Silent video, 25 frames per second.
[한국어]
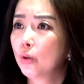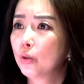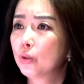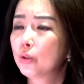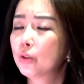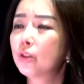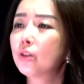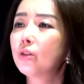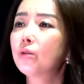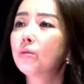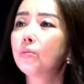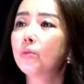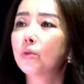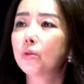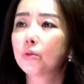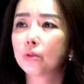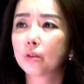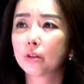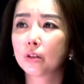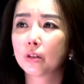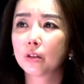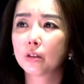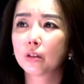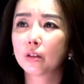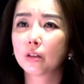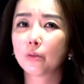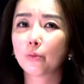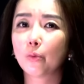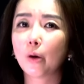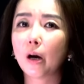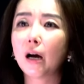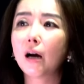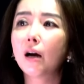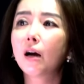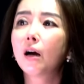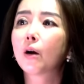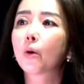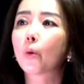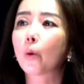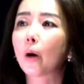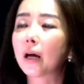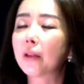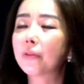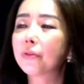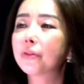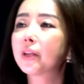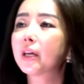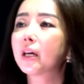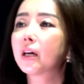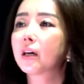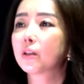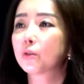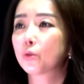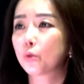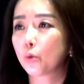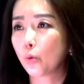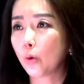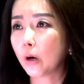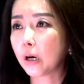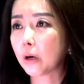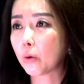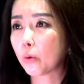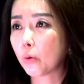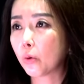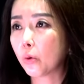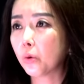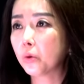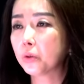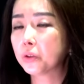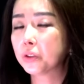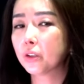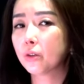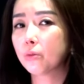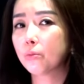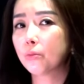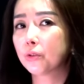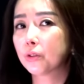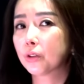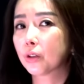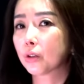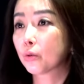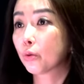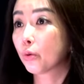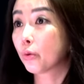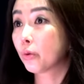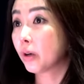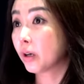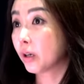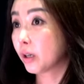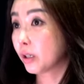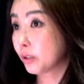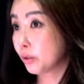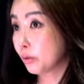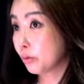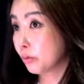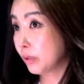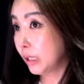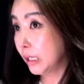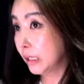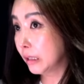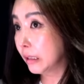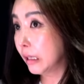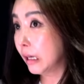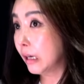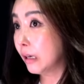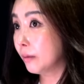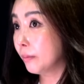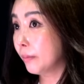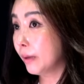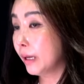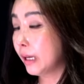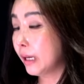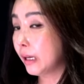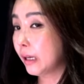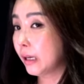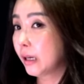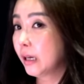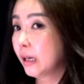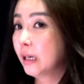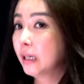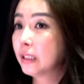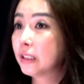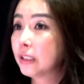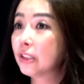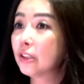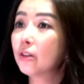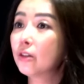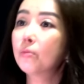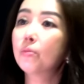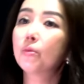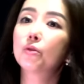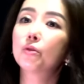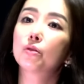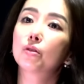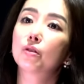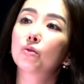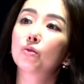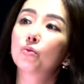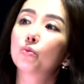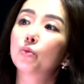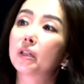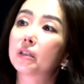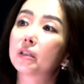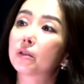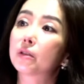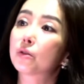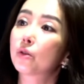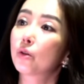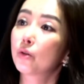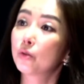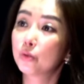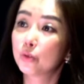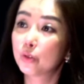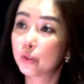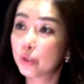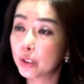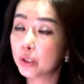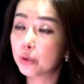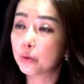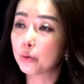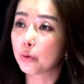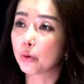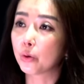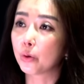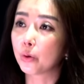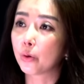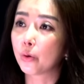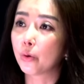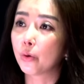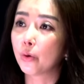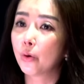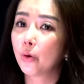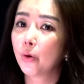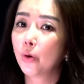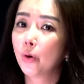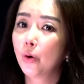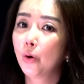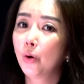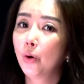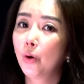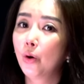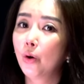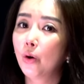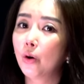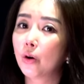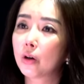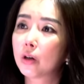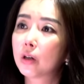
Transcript: 시어머니와 관계가 좋았고 시어머니가 돌아가시고 난 다음에 시어머니를 위해서 전시회도 열고 음.